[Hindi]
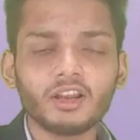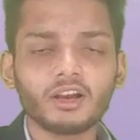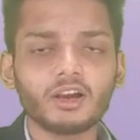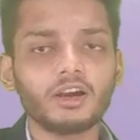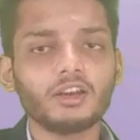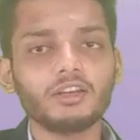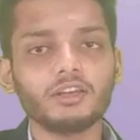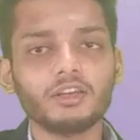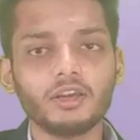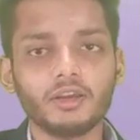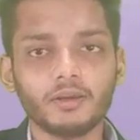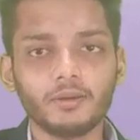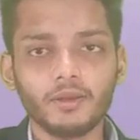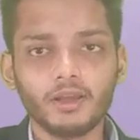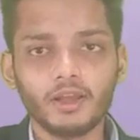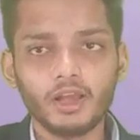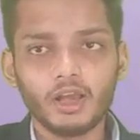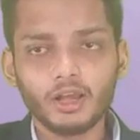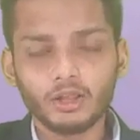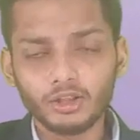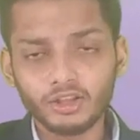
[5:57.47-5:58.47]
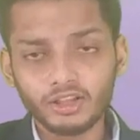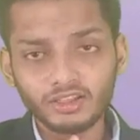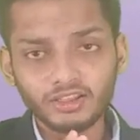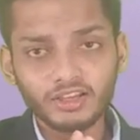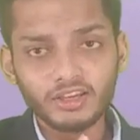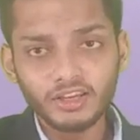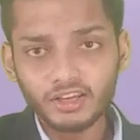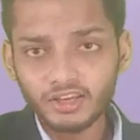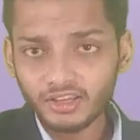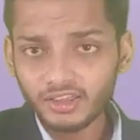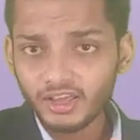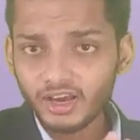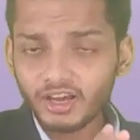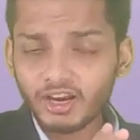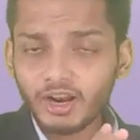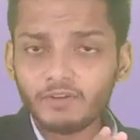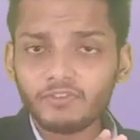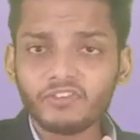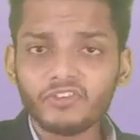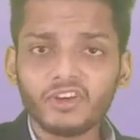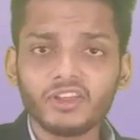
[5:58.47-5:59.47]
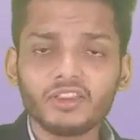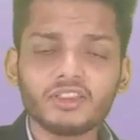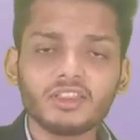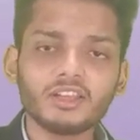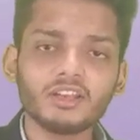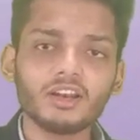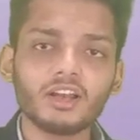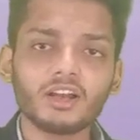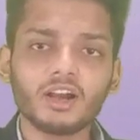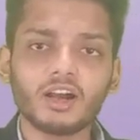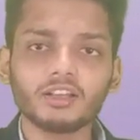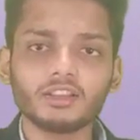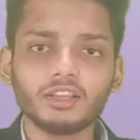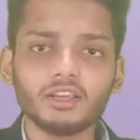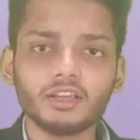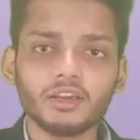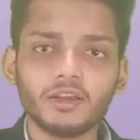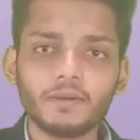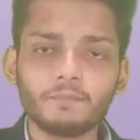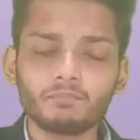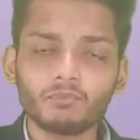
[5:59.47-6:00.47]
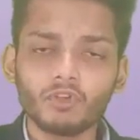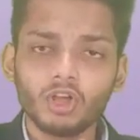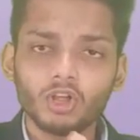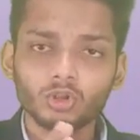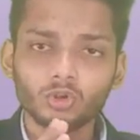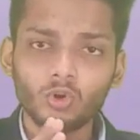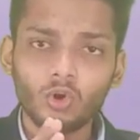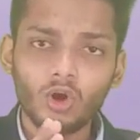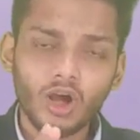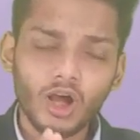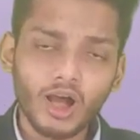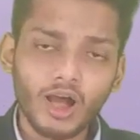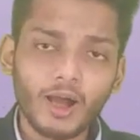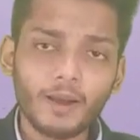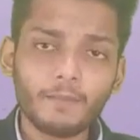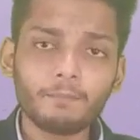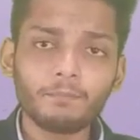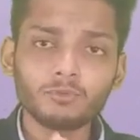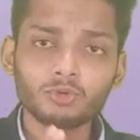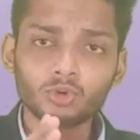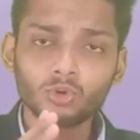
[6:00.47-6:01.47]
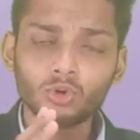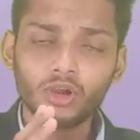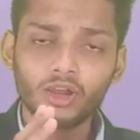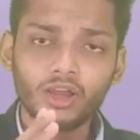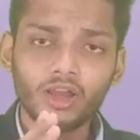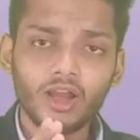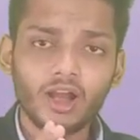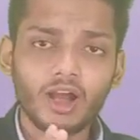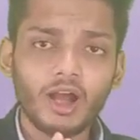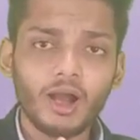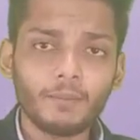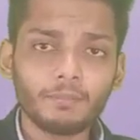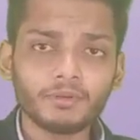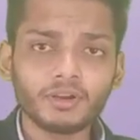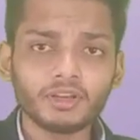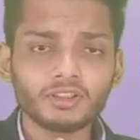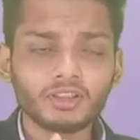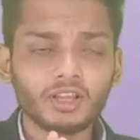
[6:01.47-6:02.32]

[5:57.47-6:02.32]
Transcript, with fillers: लगानी है इस तरीके से अगर आप फेंसिंग लगाते हैं तो आप जो है आपके